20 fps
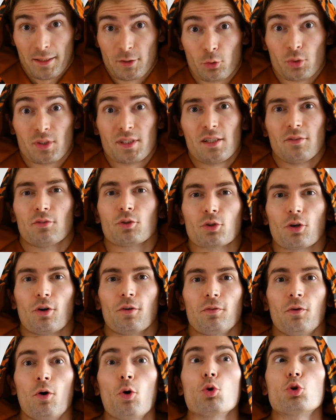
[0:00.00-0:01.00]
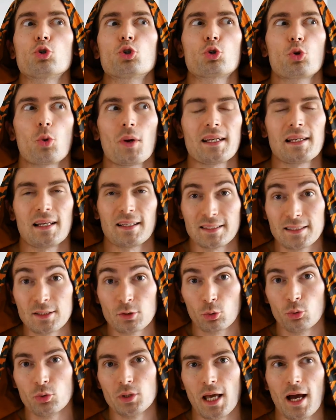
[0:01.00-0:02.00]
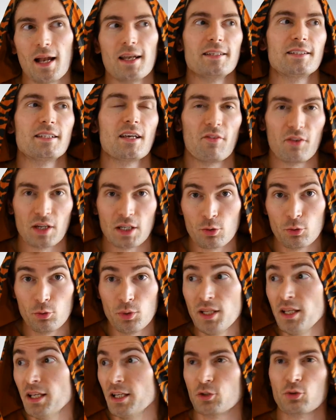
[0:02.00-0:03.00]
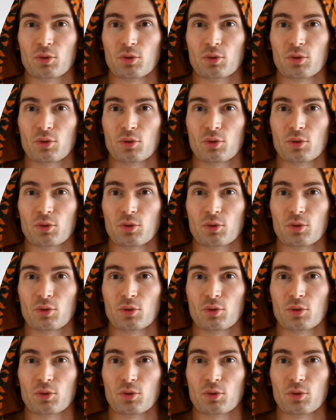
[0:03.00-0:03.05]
associez votre enfant au choix de la citrouille. Allez-y avec lui et